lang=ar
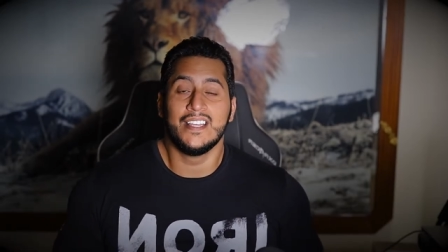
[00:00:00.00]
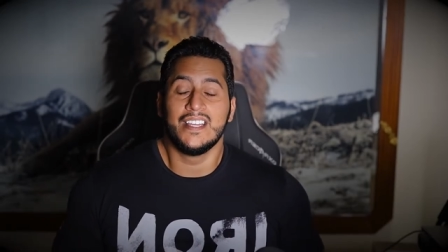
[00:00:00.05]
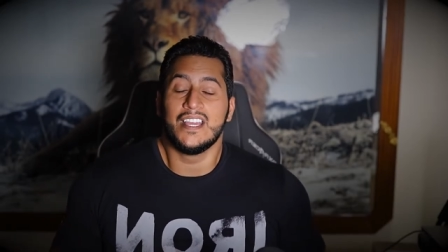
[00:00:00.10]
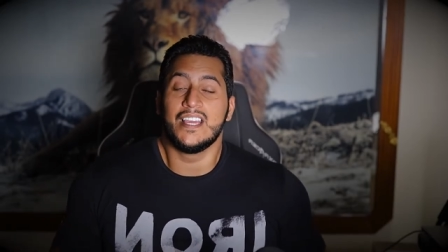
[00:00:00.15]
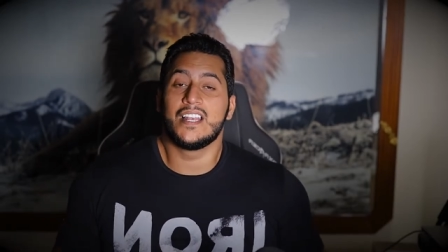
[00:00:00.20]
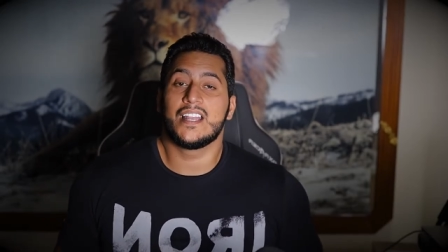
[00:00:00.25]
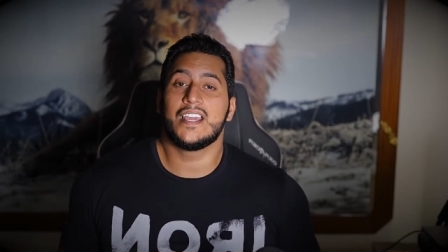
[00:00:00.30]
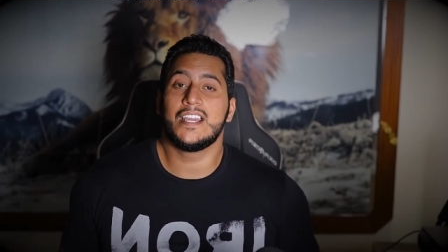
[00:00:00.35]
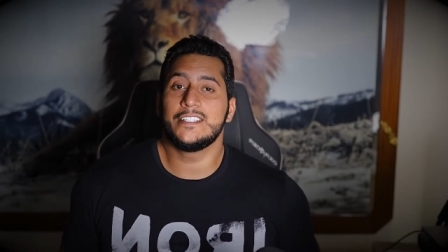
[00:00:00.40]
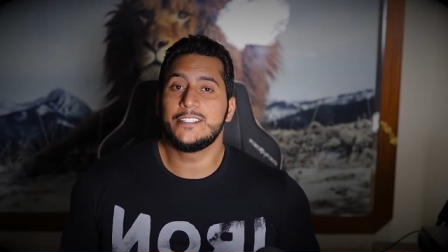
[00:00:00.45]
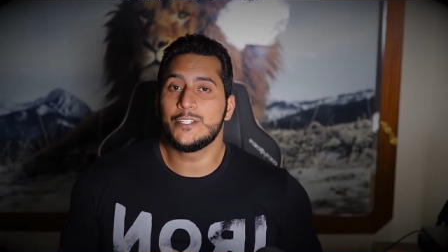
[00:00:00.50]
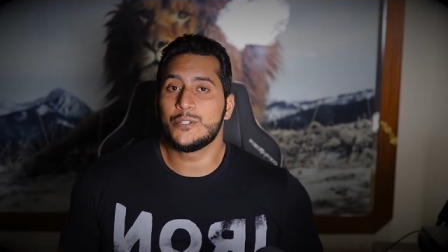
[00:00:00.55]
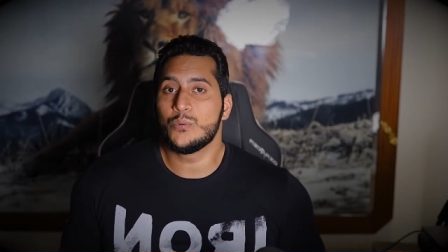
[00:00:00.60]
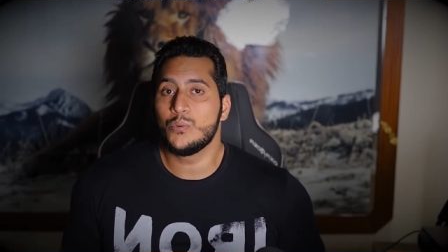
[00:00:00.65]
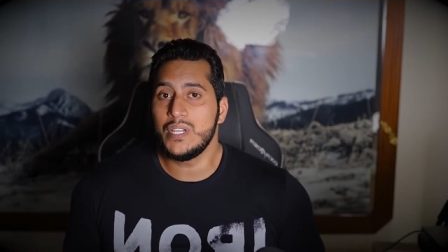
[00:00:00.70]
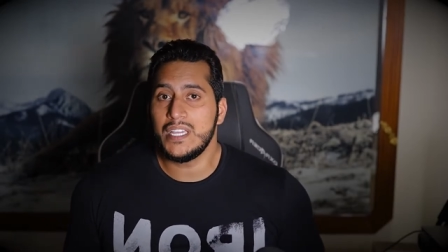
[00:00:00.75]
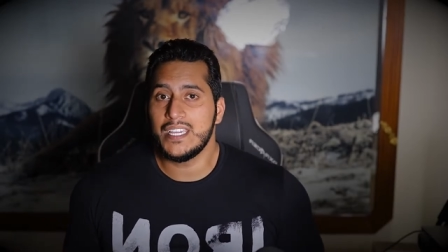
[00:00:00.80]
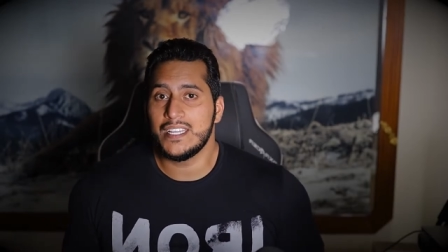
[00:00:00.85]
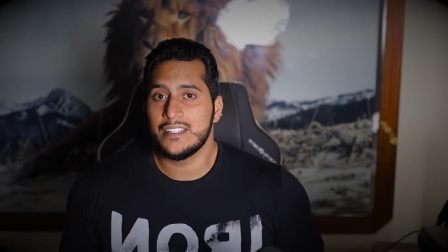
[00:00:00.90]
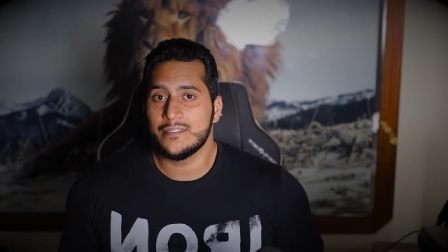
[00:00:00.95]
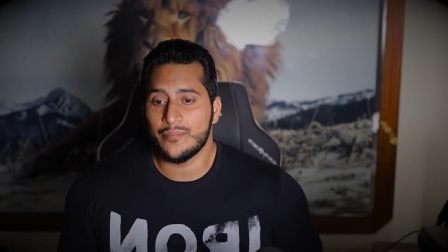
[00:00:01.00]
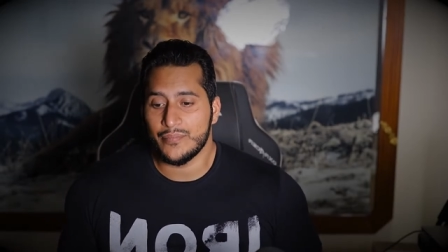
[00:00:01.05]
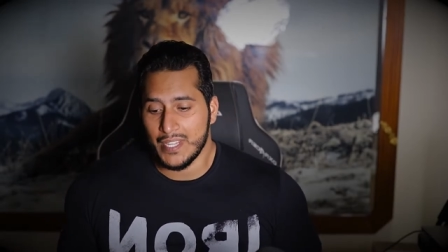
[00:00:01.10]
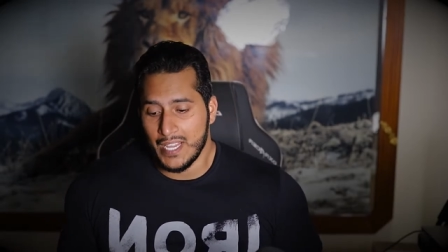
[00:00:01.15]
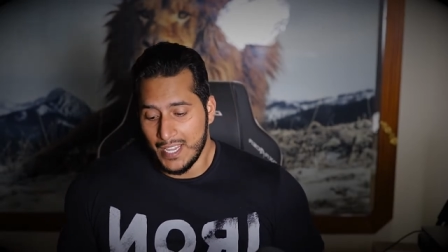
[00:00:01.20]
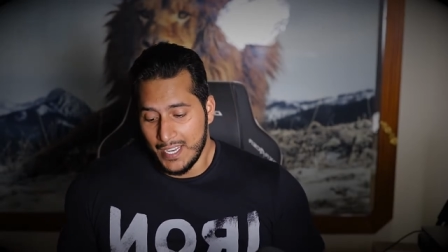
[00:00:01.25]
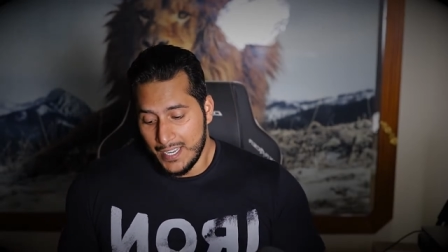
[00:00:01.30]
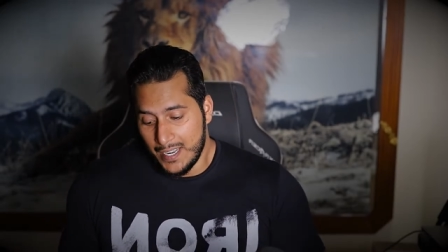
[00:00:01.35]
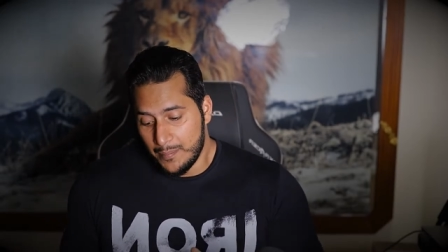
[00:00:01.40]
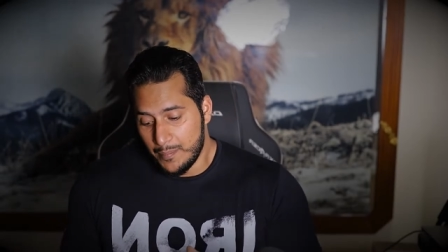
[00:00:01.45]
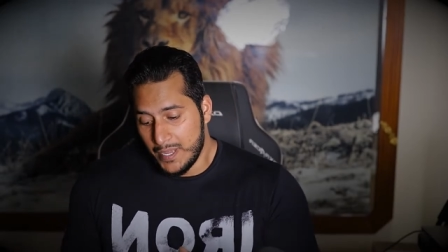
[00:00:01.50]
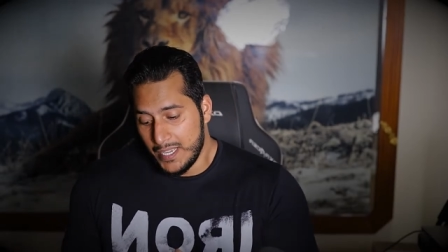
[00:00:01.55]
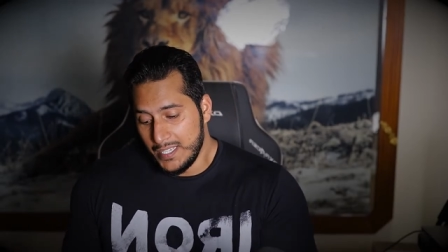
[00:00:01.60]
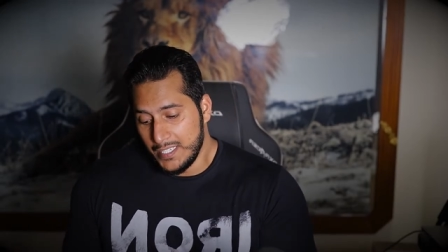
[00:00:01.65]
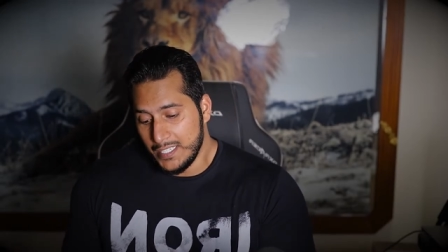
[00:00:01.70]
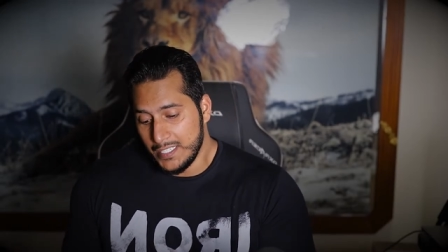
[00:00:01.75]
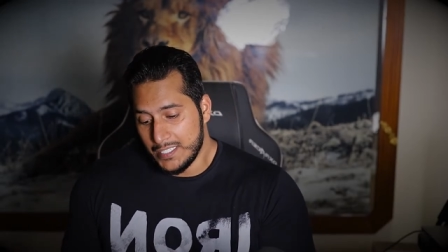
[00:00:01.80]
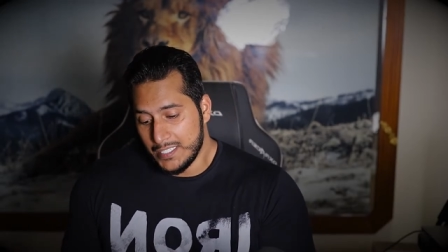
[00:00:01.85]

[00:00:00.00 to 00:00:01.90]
الغدر وين؟ لما يجي